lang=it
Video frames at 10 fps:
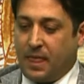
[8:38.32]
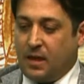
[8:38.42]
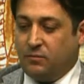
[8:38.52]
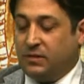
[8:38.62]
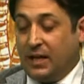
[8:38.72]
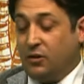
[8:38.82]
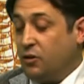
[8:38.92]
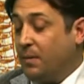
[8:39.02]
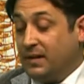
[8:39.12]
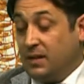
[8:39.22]
un
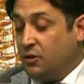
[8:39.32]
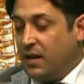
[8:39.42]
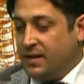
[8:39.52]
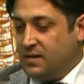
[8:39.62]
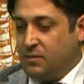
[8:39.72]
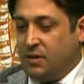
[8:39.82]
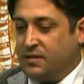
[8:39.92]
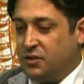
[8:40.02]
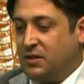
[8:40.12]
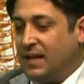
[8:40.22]
territorio particolarissimo, la
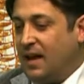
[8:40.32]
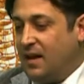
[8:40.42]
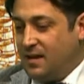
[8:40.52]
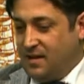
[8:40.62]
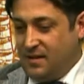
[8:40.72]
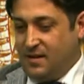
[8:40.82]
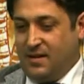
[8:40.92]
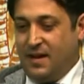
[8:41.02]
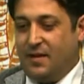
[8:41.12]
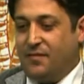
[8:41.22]
nostra città
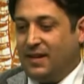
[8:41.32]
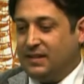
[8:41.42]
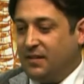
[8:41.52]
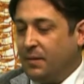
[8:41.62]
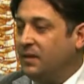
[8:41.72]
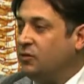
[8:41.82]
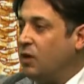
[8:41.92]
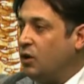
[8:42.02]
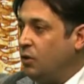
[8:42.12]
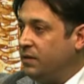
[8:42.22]
eh, è fatta veramente
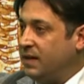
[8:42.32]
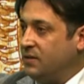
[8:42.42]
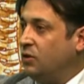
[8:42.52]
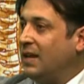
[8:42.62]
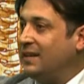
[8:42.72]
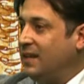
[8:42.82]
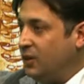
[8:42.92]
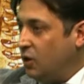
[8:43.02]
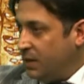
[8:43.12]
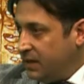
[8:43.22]
sulla costa, sono 30
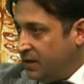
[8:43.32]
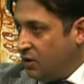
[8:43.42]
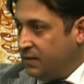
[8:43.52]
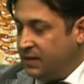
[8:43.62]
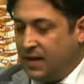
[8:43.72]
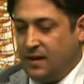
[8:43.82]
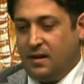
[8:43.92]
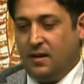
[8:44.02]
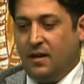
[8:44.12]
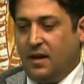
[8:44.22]
km di costa,
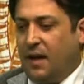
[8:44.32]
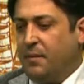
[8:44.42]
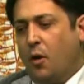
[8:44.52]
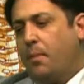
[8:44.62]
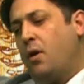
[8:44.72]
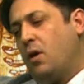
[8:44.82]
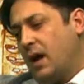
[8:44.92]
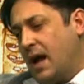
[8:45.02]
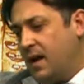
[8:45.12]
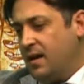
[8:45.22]
abbiamo
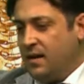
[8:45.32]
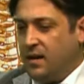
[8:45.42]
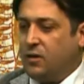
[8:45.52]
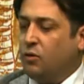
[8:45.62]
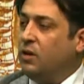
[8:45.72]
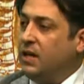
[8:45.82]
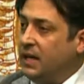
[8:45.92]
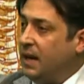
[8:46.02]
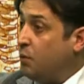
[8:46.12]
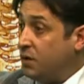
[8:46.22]
poca eh,
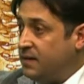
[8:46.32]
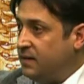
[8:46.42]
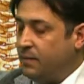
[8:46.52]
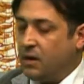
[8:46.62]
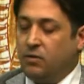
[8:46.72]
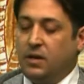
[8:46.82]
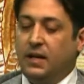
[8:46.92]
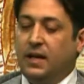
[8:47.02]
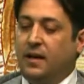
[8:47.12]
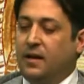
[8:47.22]
collina, pochissima
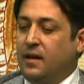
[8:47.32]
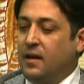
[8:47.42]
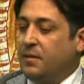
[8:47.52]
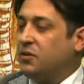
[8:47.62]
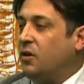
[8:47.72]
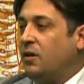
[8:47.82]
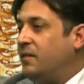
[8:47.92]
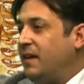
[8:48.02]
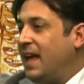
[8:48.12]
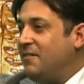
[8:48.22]
collina, perciò
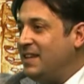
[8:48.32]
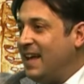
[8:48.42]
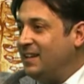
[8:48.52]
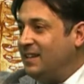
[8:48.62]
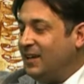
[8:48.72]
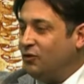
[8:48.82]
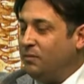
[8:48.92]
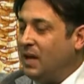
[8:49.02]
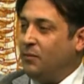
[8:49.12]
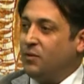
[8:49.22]
è evidente che
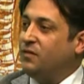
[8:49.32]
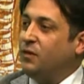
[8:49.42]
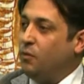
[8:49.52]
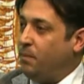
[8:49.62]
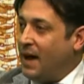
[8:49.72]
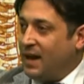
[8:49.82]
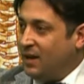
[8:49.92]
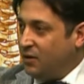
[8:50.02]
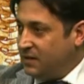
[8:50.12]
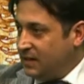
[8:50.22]
dobbiamo sviluppare le
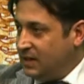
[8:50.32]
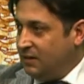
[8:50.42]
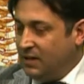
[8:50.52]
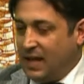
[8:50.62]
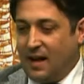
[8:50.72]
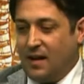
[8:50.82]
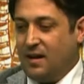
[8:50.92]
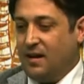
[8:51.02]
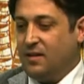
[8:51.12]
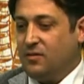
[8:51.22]
nostre attività
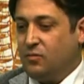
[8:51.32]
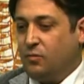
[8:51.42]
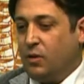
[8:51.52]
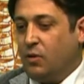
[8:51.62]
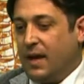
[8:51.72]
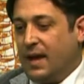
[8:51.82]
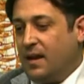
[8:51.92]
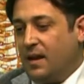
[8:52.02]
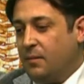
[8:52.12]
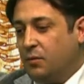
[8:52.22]
su quello che è
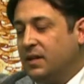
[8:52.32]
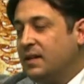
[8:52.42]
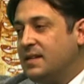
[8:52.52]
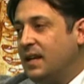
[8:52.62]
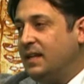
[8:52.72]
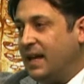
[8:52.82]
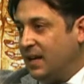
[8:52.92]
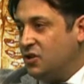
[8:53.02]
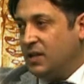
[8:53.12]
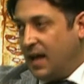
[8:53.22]
le potenzialità
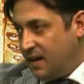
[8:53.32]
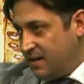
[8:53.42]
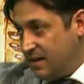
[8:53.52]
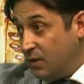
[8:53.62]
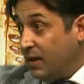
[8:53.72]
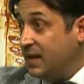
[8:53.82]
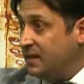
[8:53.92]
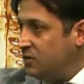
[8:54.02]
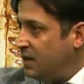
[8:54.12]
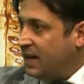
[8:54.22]
che ci dà la
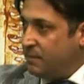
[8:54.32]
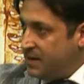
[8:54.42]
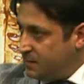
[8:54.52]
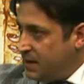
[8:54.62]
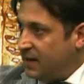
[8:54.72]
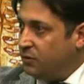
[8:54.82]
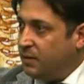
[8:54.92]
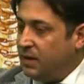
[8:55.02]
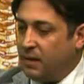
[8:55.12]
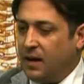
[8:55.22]
localizzazione che hai ben spiegato
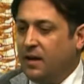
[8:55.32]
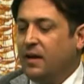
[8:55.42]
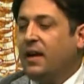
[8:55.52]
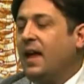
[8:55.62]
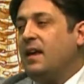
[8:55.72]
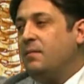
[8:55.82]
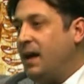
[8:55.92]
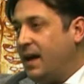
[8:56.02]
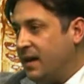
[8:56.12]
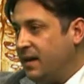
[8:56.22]
prima e il
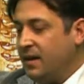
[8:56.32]
mare